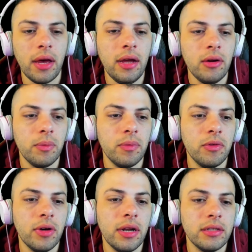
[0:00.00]
Ah, no,
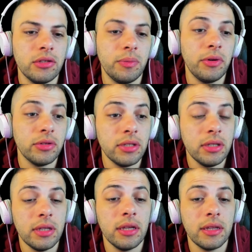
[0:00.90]
no ganas eso, pero
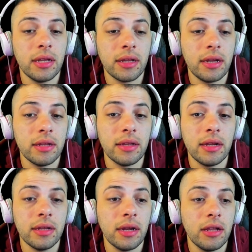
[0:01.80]
sí
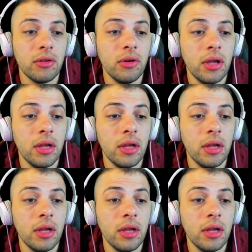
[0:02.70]
estarías ganando